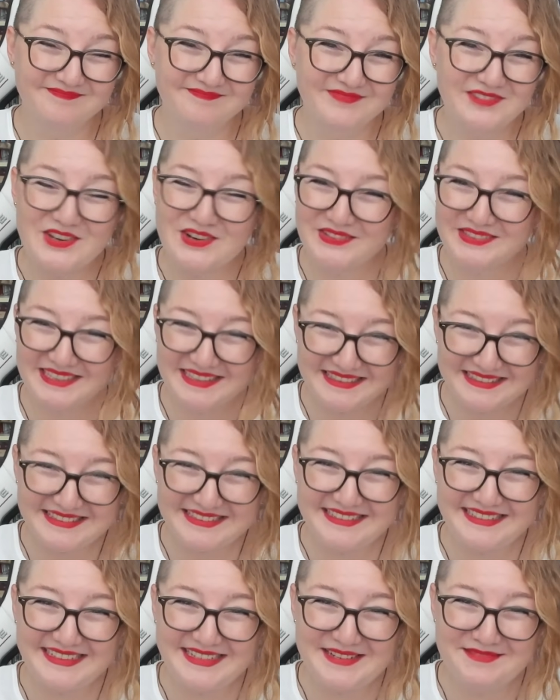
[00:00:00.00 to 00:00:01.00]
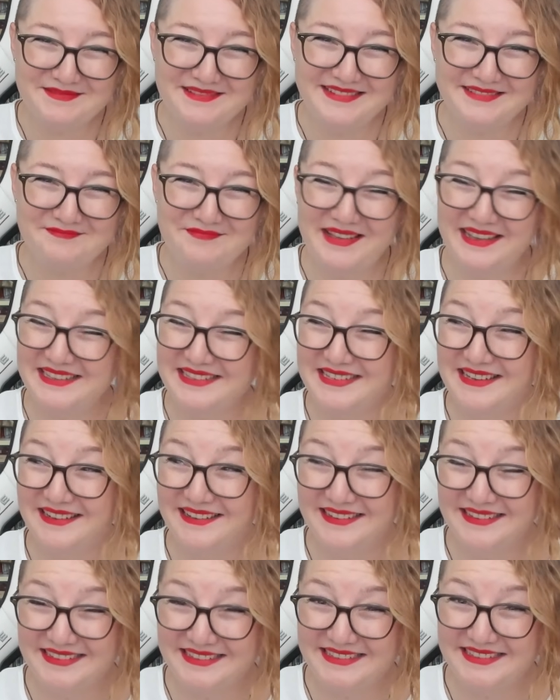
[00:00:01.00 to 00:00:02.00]
Çok tatlı değil mi? Bence
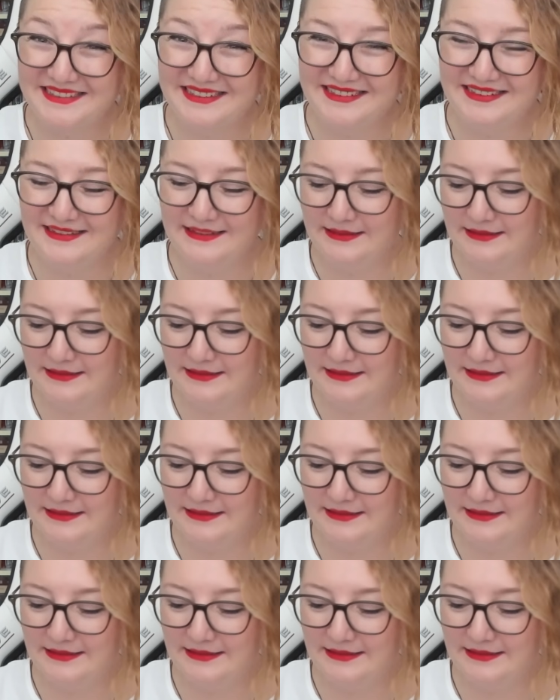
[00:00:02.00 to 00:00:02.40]
harika.